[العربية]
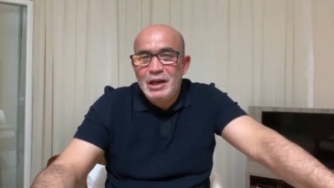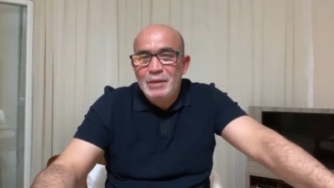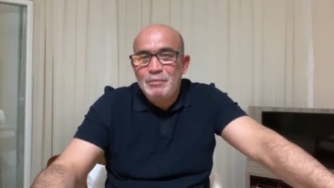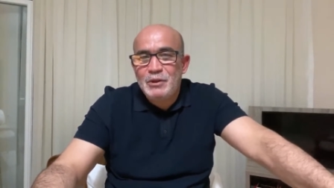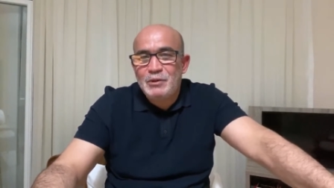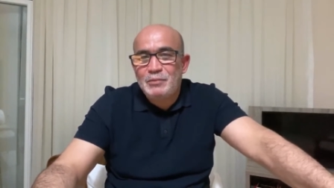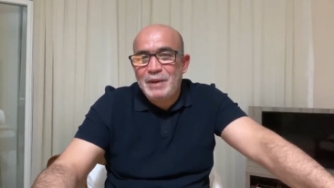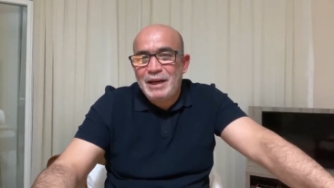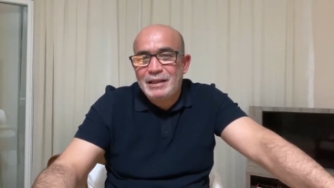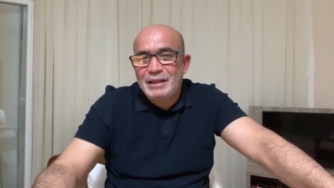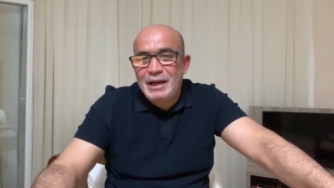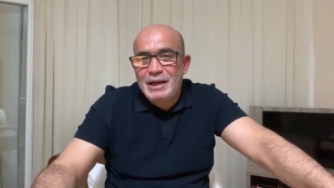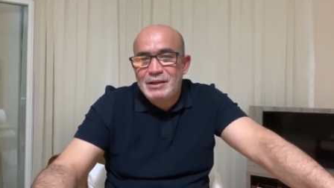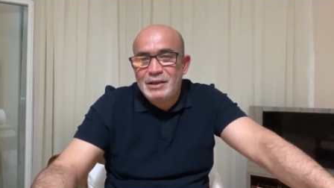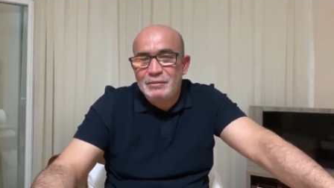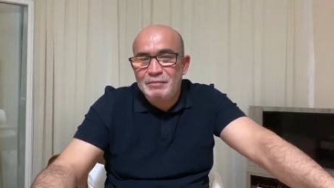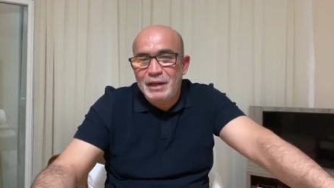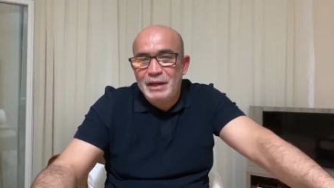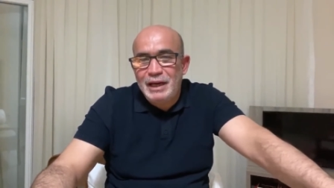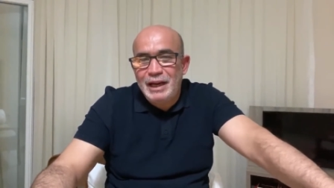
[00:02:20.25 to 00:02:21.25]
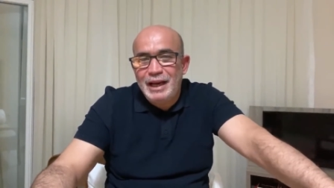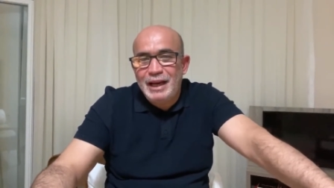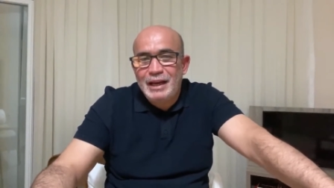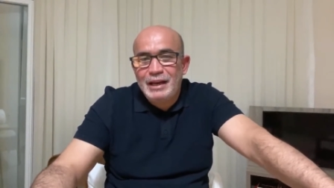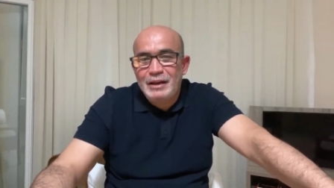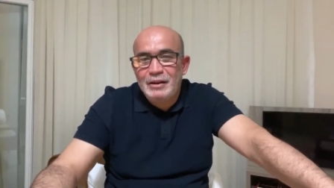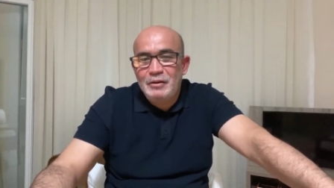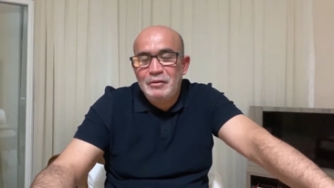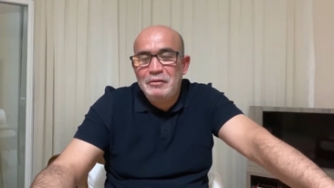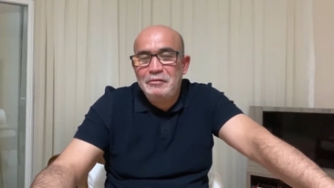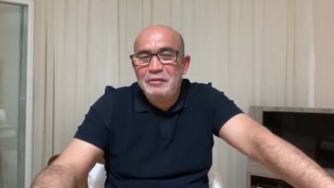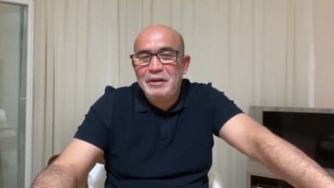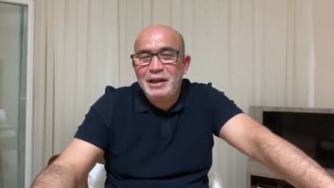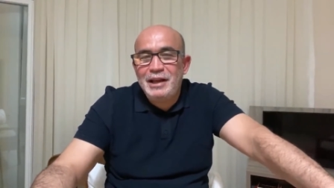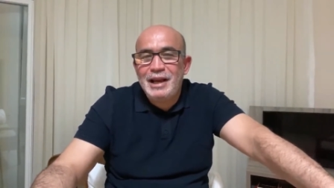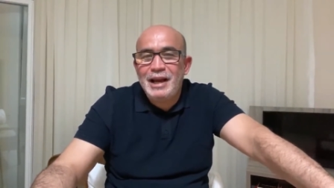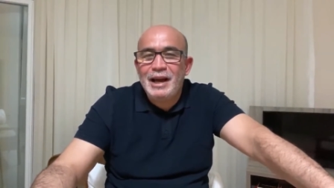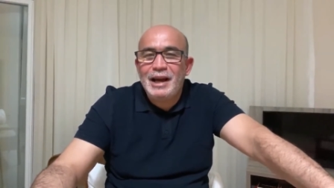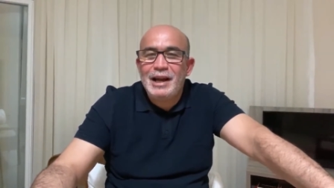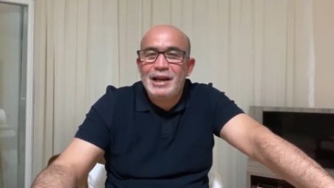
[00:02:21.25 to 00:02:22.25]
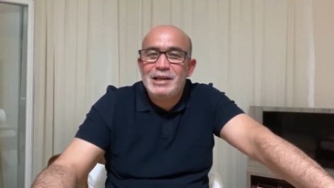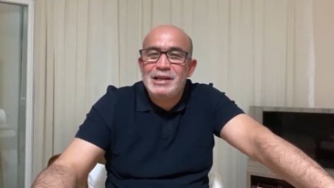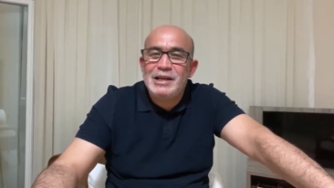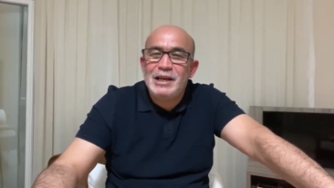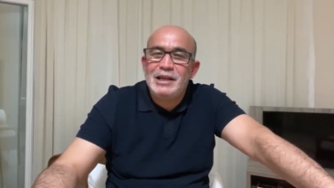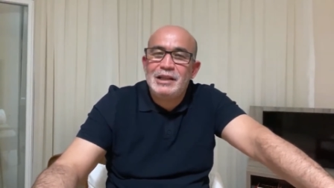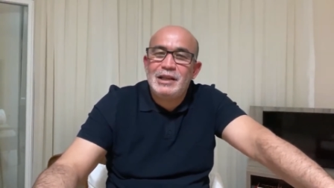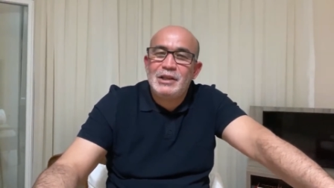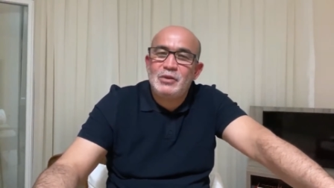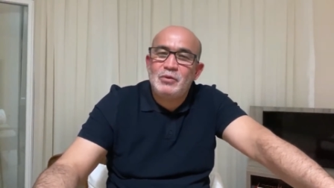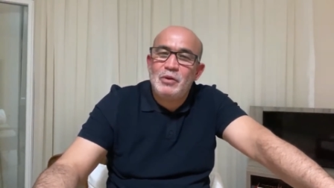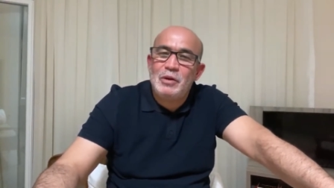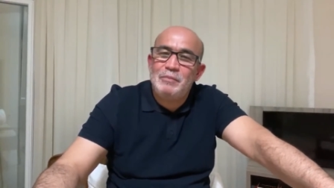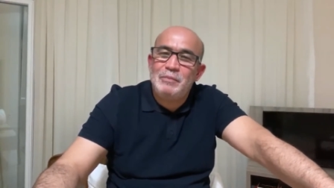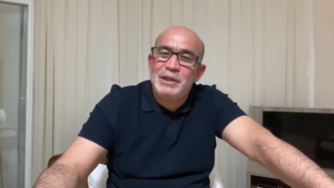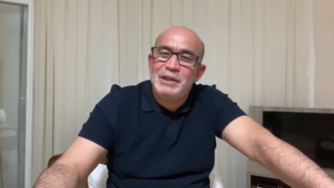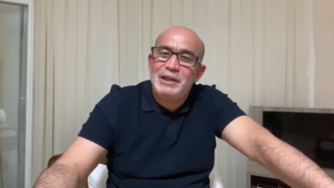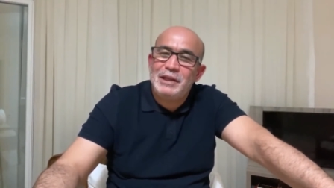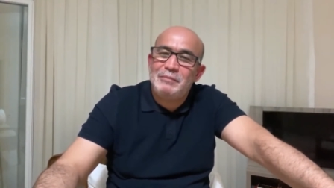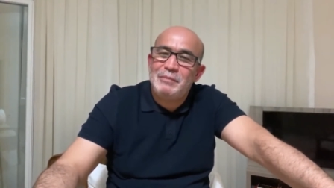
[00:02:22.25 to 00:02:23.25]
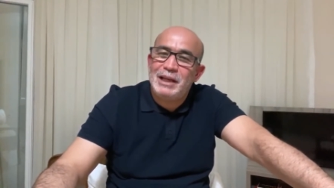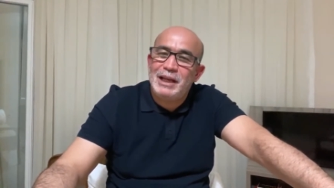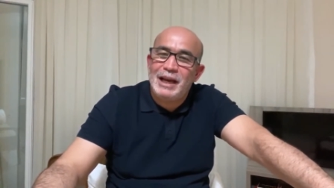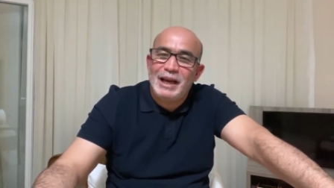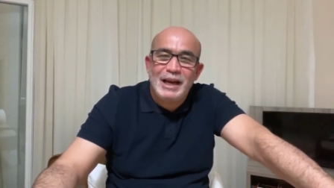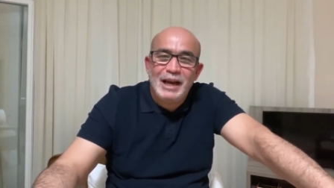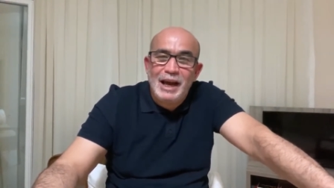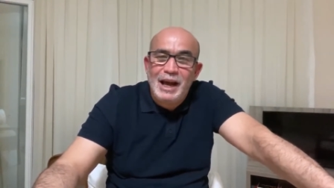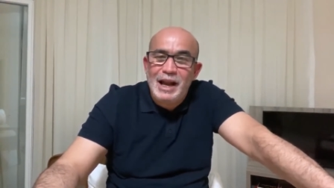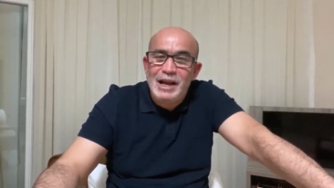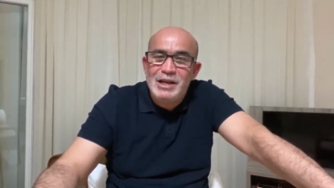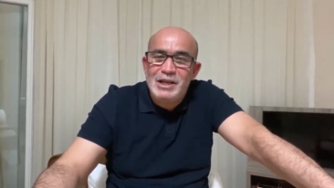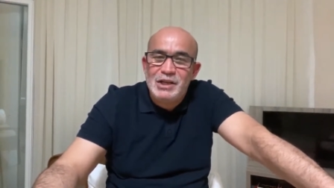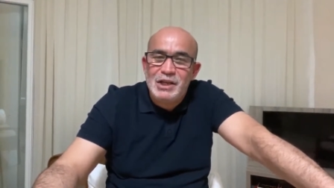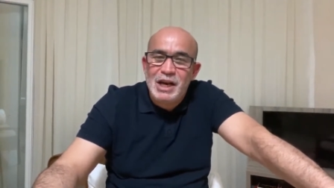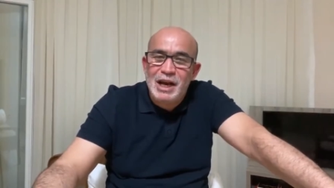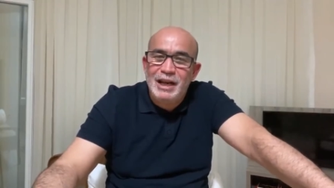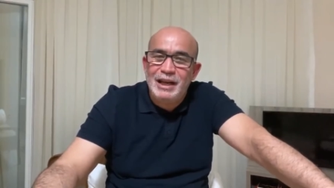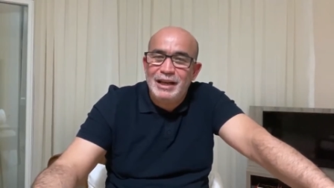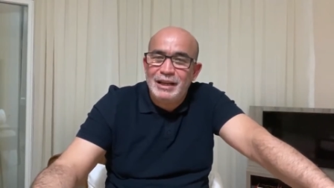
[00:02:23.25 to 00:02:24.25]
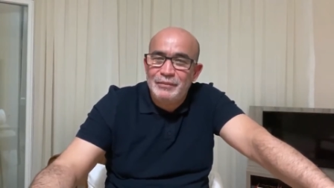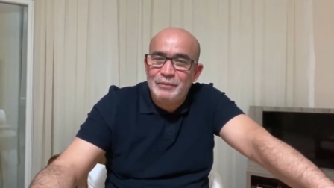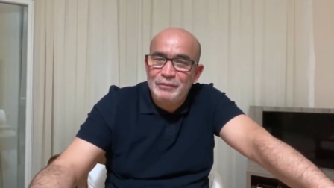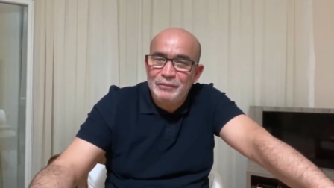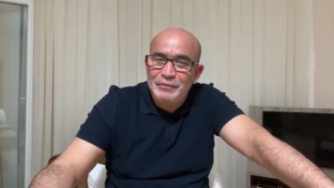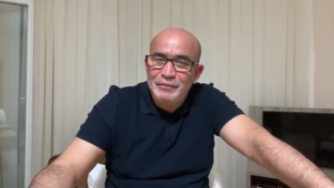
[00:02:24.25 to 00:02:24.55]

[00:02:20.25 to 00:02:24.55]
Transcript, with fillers: ب 17 مليار والفيلا اقل شيء تسوى ب 200 مليار اقل شيء